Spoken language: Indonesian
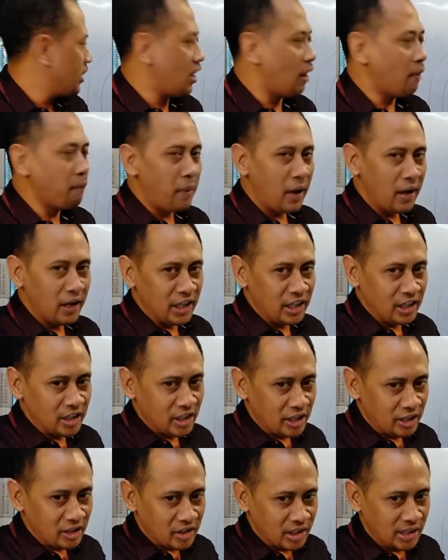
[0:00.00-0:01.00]
yang paling
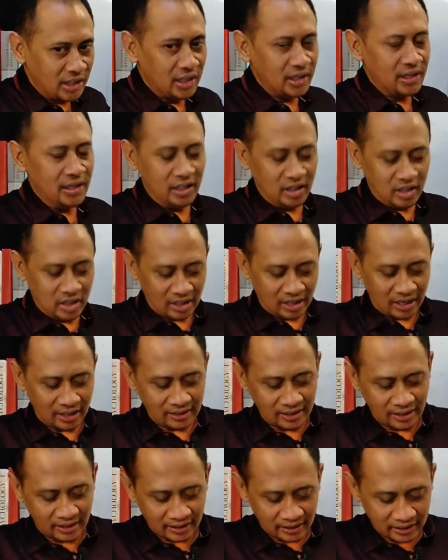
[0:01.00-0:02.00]
tertinggi di tingkat
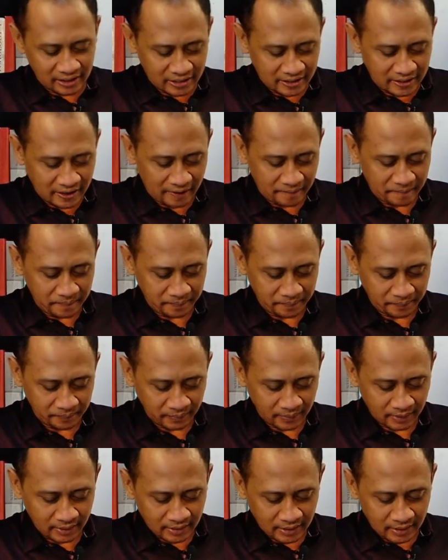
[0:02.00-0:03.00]
yang ketiga
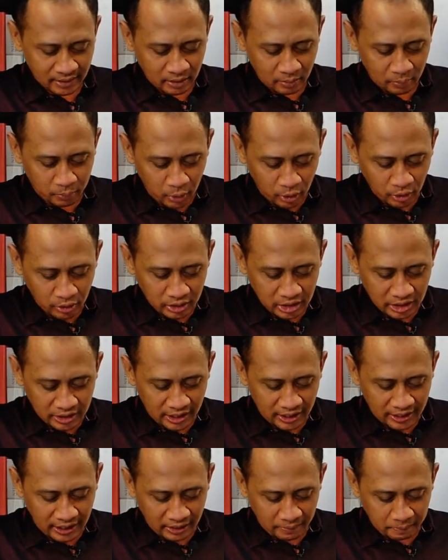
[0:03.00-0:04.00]
pun
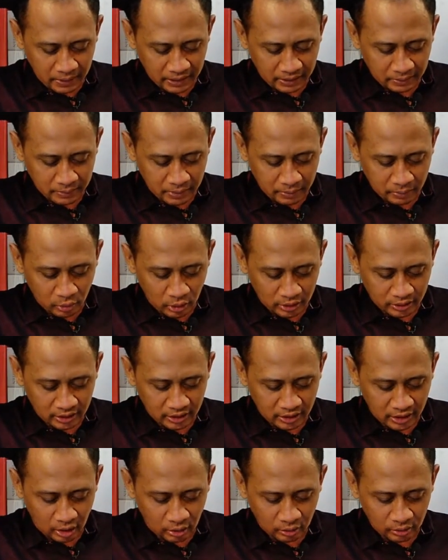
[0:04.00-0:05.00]
tidak dapat memuat
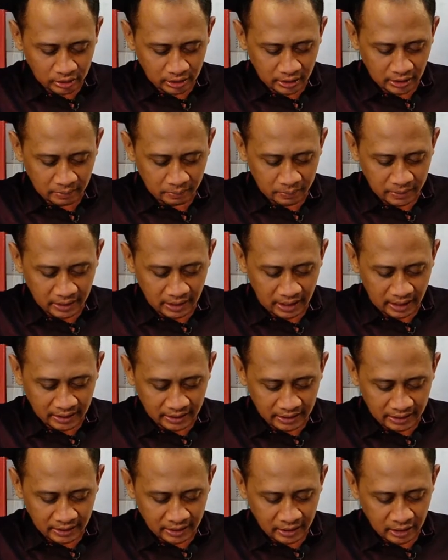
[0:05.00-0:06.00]
engkau, terlebih
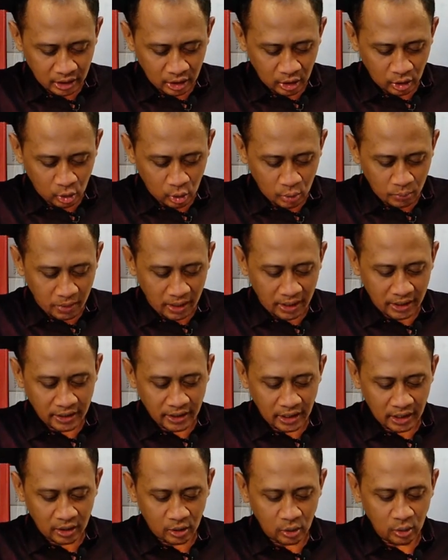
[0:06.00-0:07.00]
lagi rumah
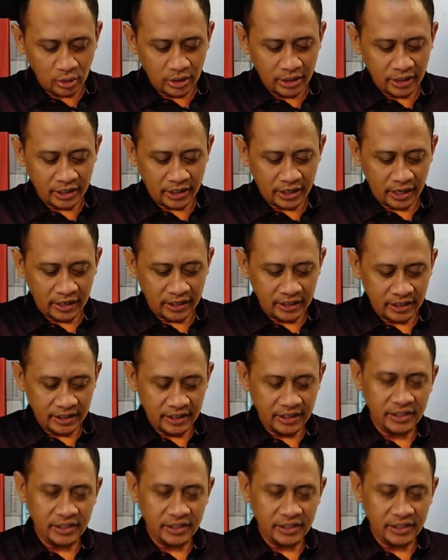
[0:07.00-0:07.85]
yang kudirikan ini.